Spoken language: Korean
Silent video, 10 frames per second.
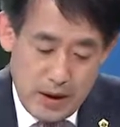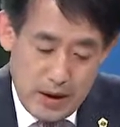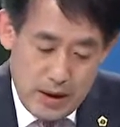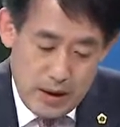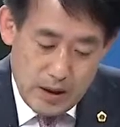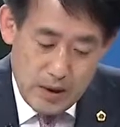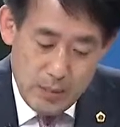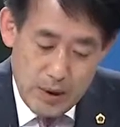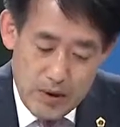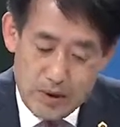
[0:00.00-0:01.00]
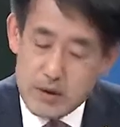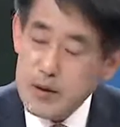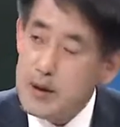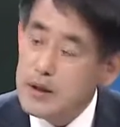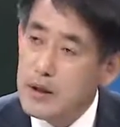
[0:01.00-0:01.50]
이 컨벤션
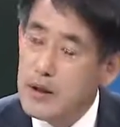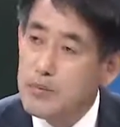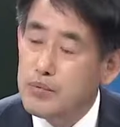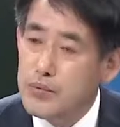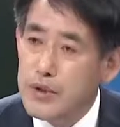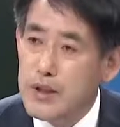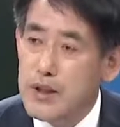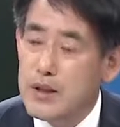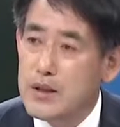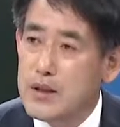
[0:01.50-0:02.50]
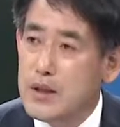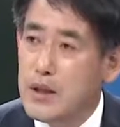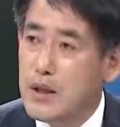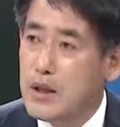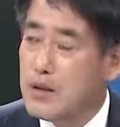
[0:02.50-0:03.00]
센터
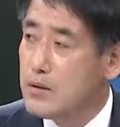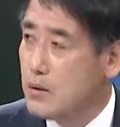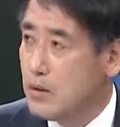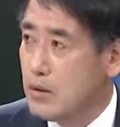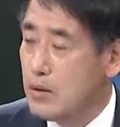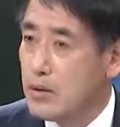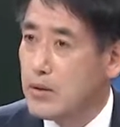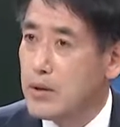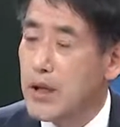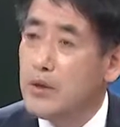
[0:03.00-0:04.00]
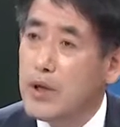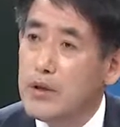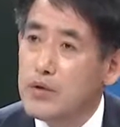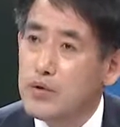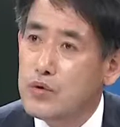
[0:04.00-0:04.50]
부지인지 저
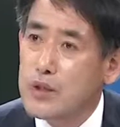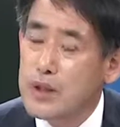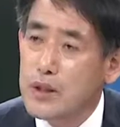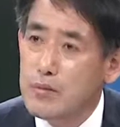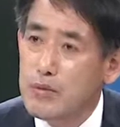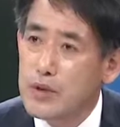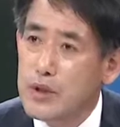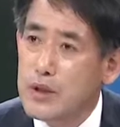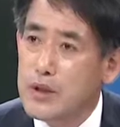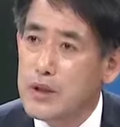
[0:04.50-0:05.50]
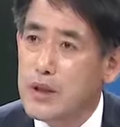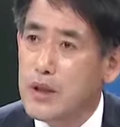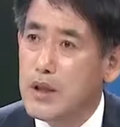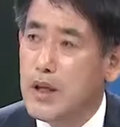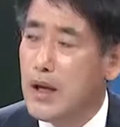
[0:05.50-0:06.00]
레고랜드 주차장
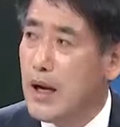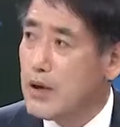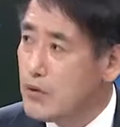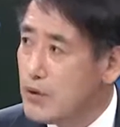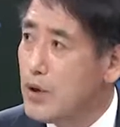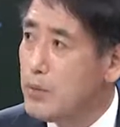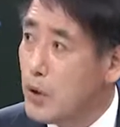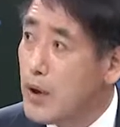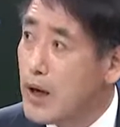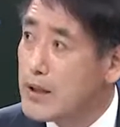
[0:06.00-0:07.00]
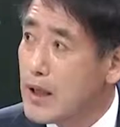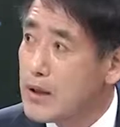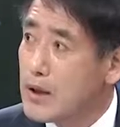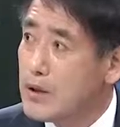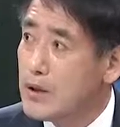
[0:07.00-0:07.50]
부지인지 이게 알 수가 명확하지
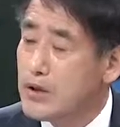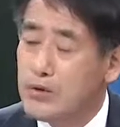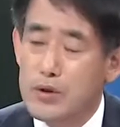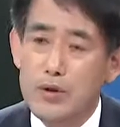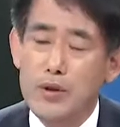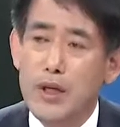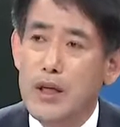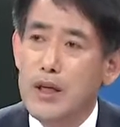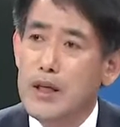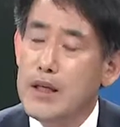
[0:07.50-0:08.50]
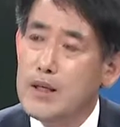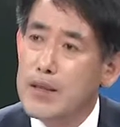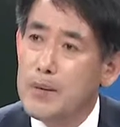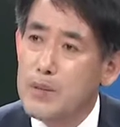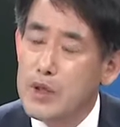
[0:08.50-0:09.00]
않다는 네. 것이고요. 네. 이게
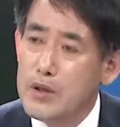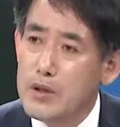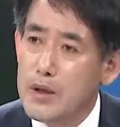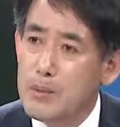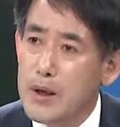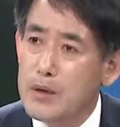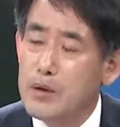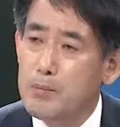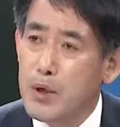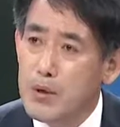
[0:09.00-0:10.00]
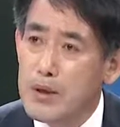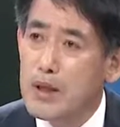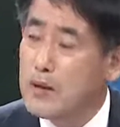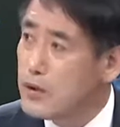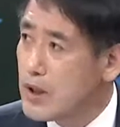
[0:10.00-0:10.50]
3년 전에 받았던
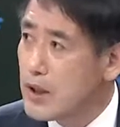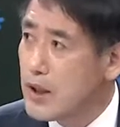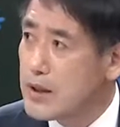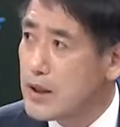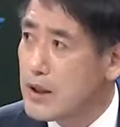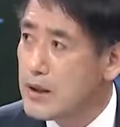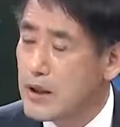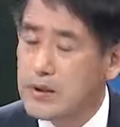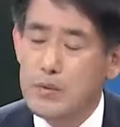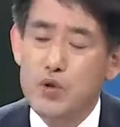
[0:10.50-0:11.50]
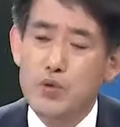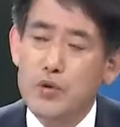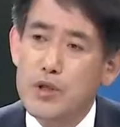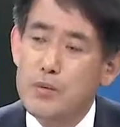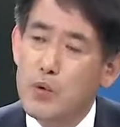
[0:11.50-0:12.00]
평당으로 제가 계산을 해드리겠습니다.
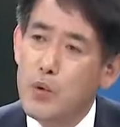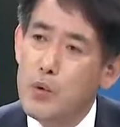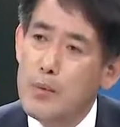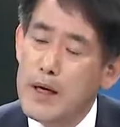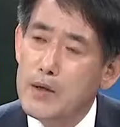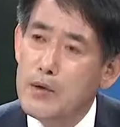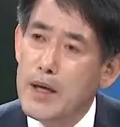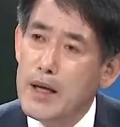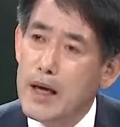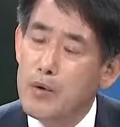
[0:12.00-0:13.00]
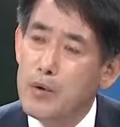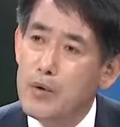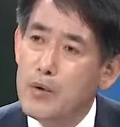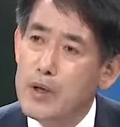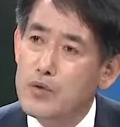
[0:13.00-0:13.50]
65만 원의
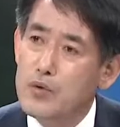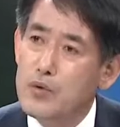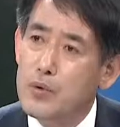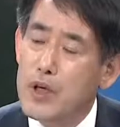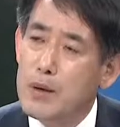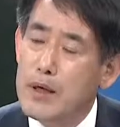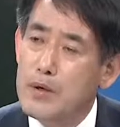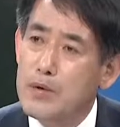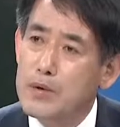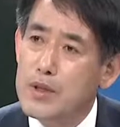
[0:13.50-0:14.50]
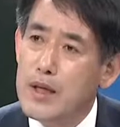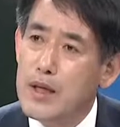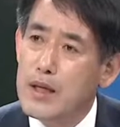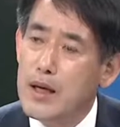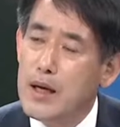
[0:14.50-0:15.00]
강원도가 중도 개발
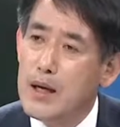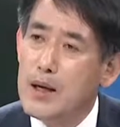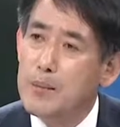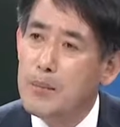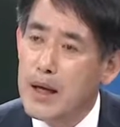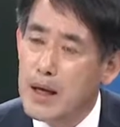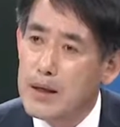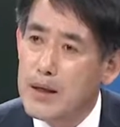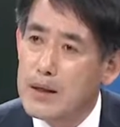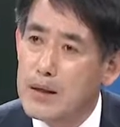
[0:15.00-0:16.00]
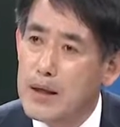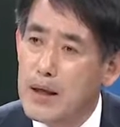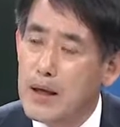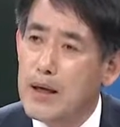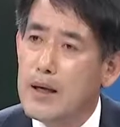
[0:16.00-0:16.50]
공세에다가 매각을
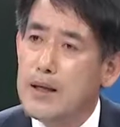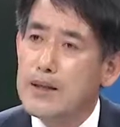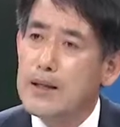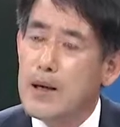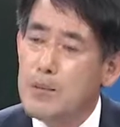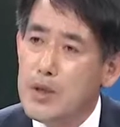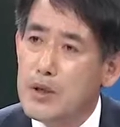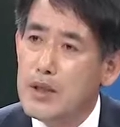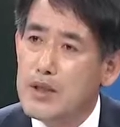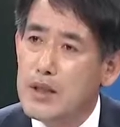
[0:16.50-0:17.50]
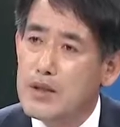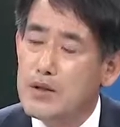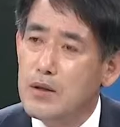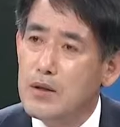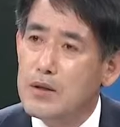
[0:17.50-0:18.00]
했는데 3년이
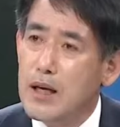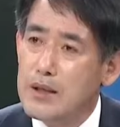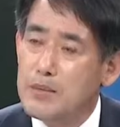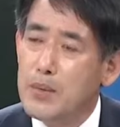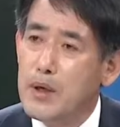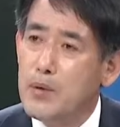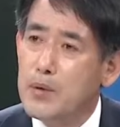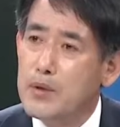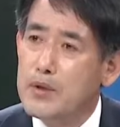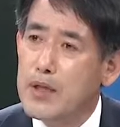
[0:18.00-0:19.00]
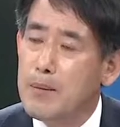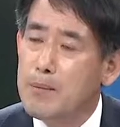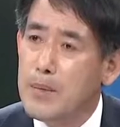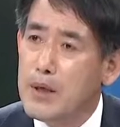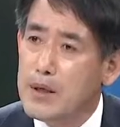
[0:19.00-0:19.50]
지나서 5배가 오는
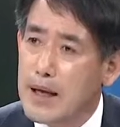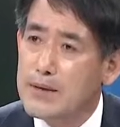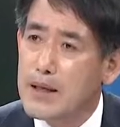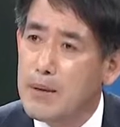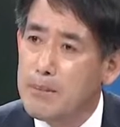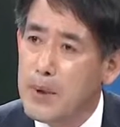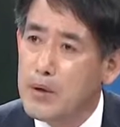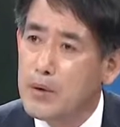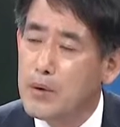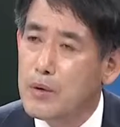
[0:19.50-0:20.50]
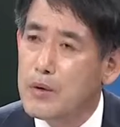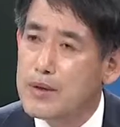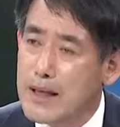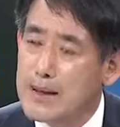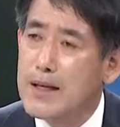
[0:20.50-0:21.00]
300, 약 300억,
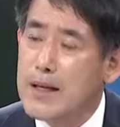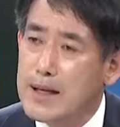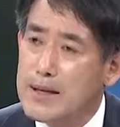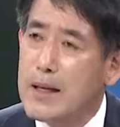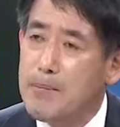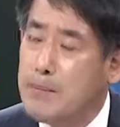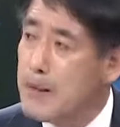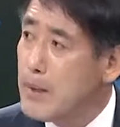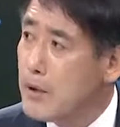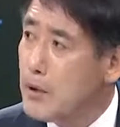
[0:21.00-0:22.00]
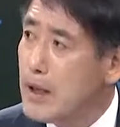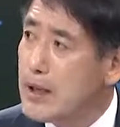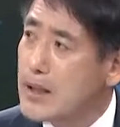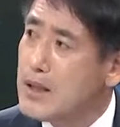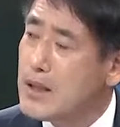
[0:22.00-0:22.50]
300만 원에
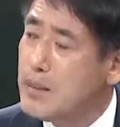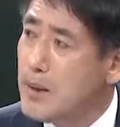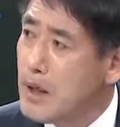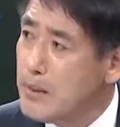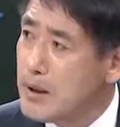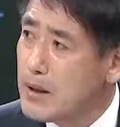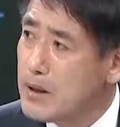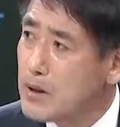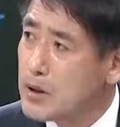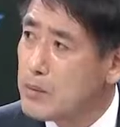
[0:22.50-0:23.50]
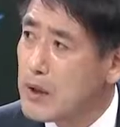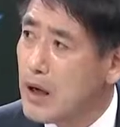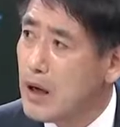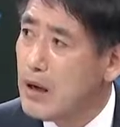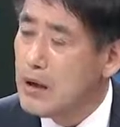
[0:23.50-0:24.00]
다시 재매입한다는
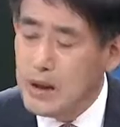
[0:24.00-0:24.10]
것입니다. 네.